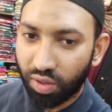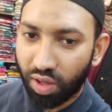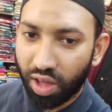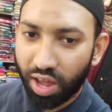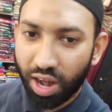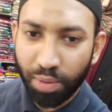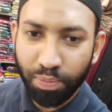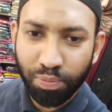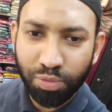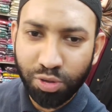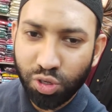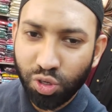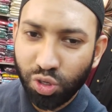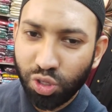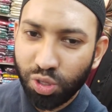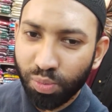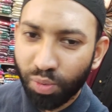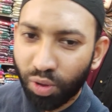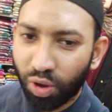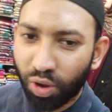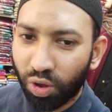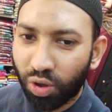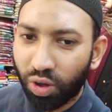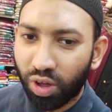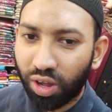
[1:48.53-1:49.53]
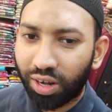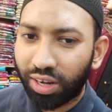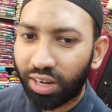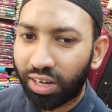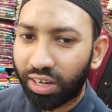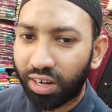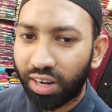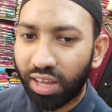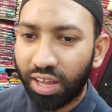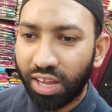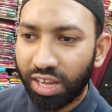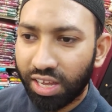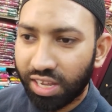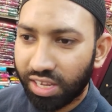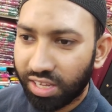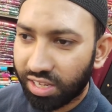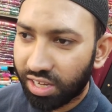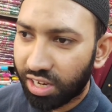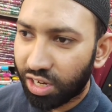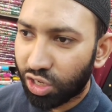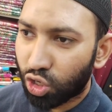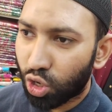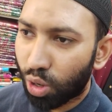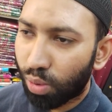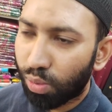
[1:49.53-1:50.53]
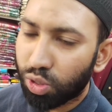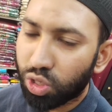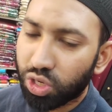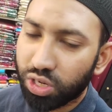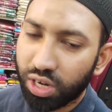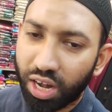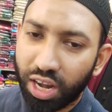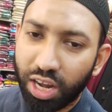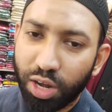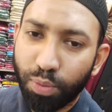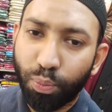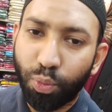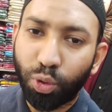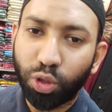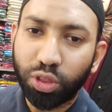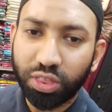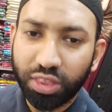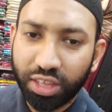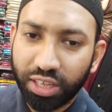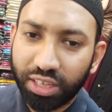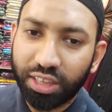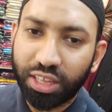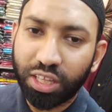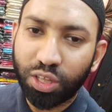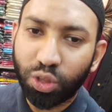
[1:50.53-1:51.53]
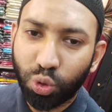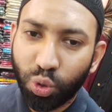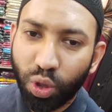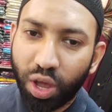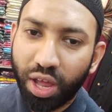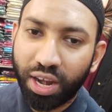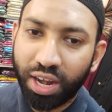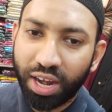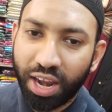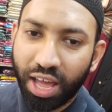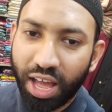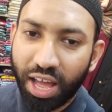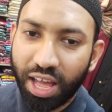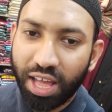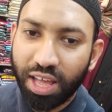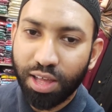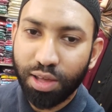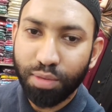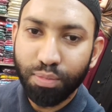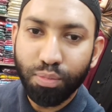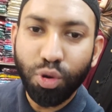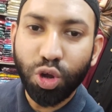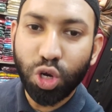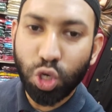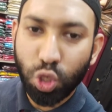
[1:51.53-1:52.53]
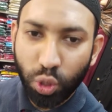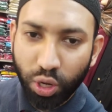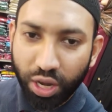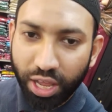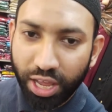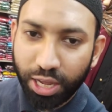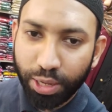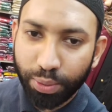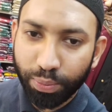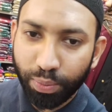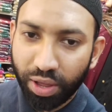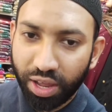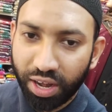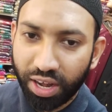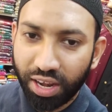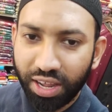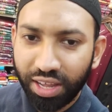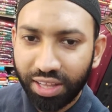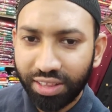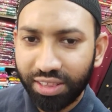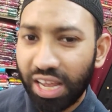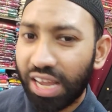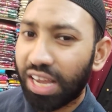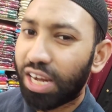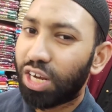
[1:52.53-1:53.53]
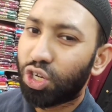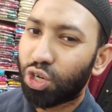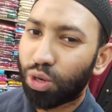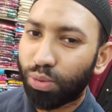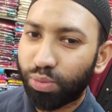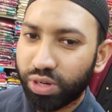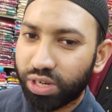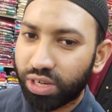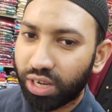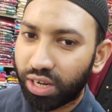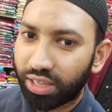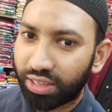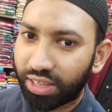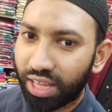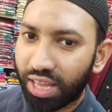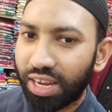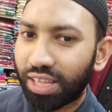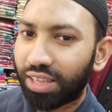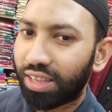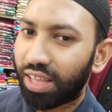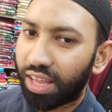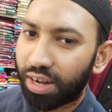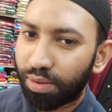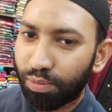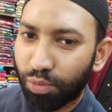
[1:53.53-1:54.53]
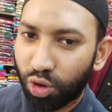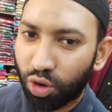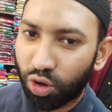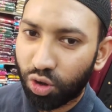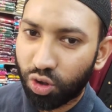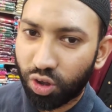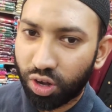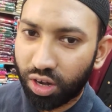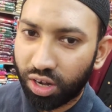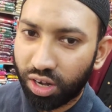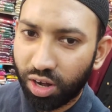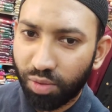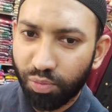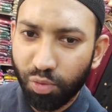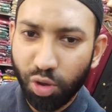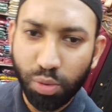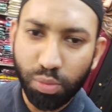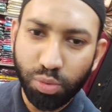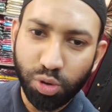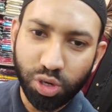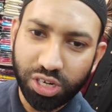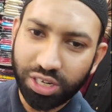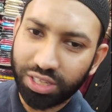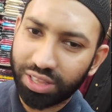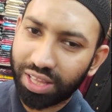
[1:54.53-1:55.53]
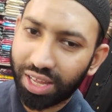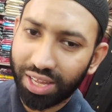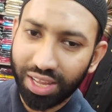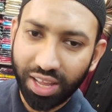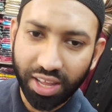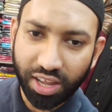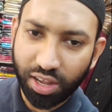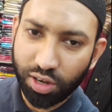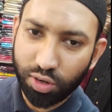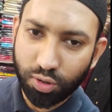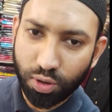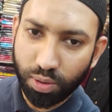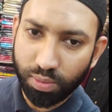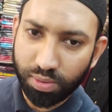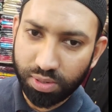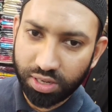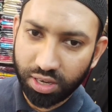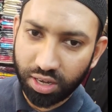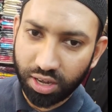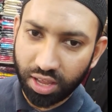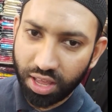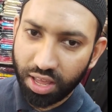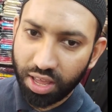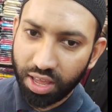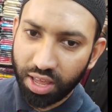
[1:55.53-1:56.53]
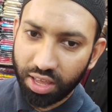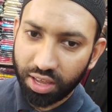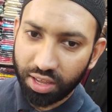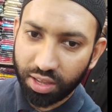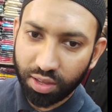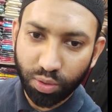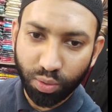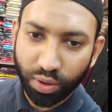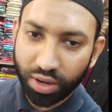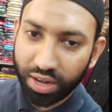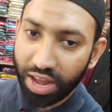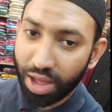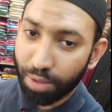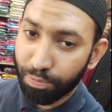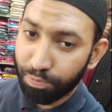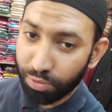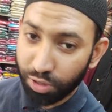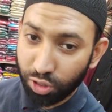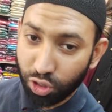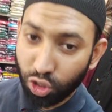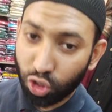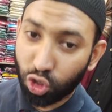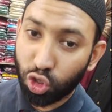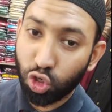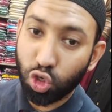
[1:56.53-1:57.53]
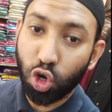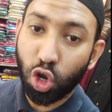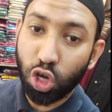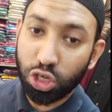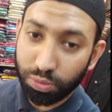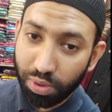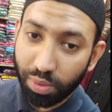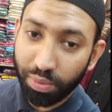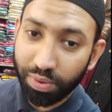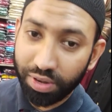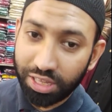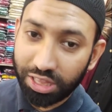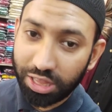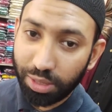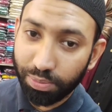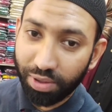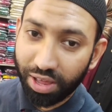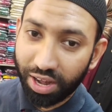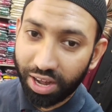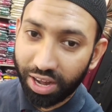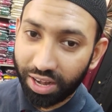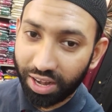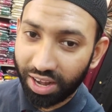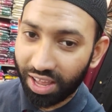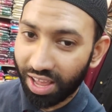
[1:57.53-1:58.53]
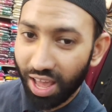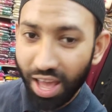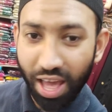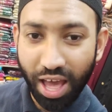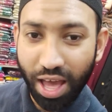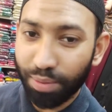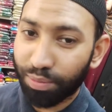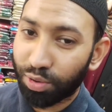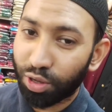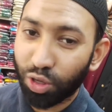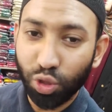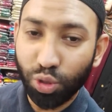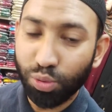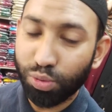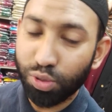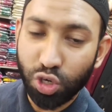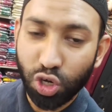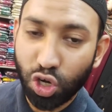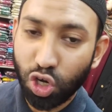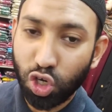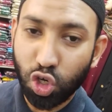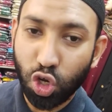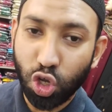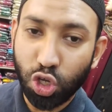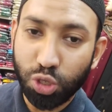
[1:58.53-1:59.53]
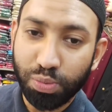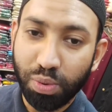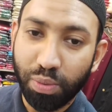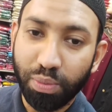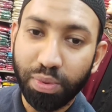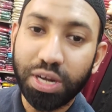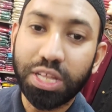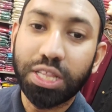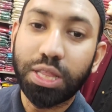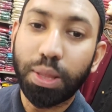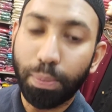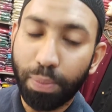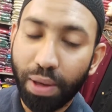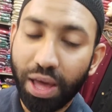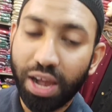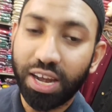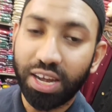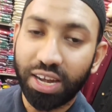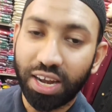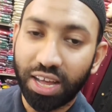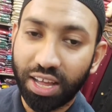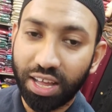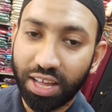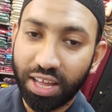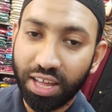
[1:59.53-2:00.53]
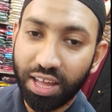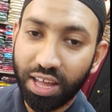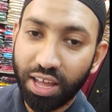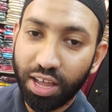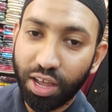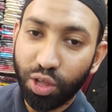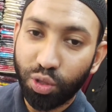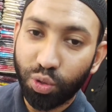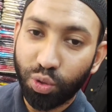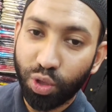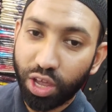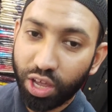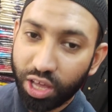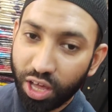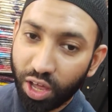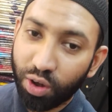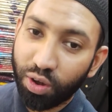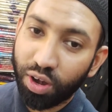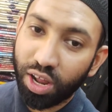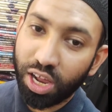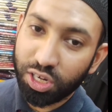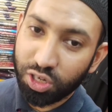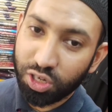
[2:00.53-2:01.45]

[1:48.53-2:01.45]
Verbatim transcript: আর আপনি যদি মনে করেন যে সমস্যা নেই প্রত্যেক দিন তো আর না বছরে একবার তাইলে সমস্যা নেই তাইলে দেন মনে করেন না পরবর্তী পরবর্তীতে দেখা কাক সমস্যা নেই কিন্তু এটা আপনি যত সহজভাবে নিতে পারেন আমি কিন্তু বিষয়টা সহজভাবে নিতে পারি না তো এই কারণে